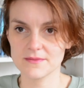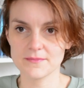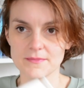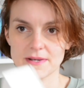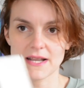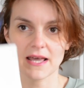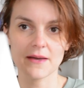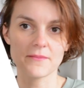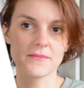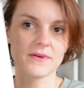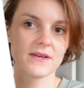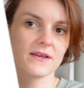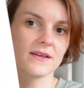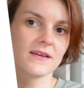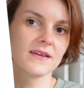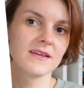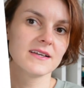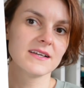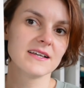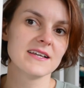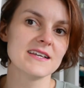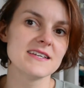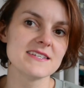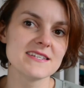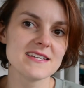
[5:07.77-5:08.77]
Bram
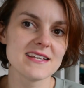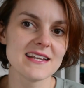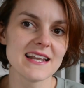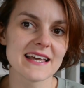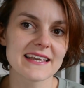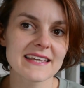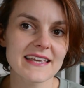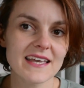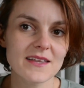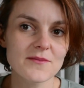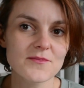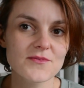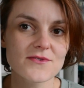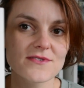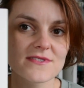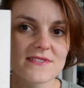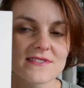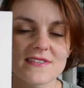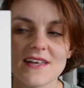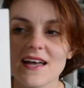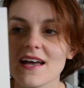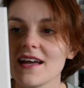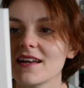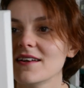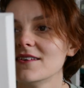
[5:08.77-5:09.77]
La carte
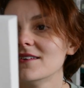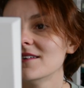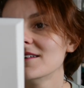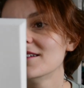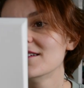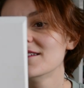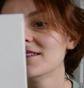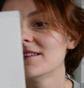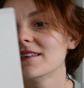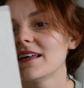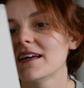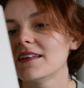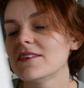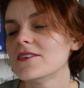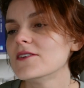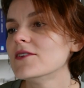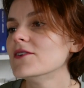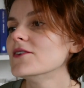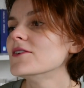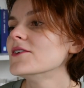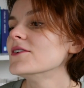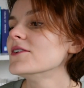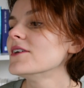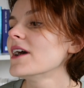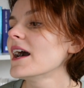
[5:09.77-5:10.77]
postale euh,
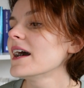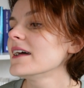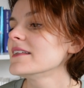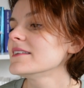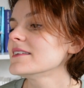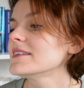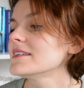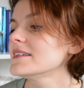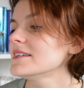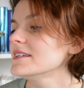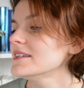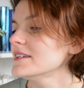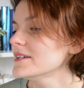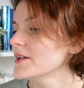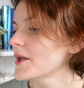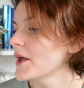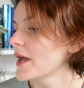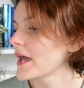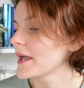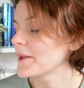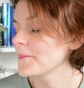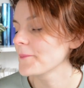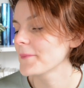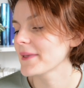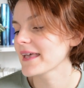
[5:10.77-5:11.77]
d'Anne euh, Anne qui
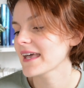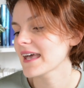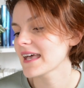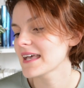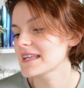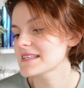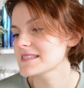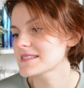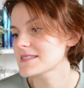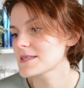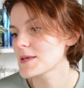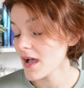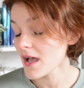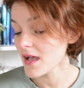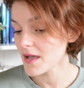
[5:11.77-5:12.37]
Anne Berest.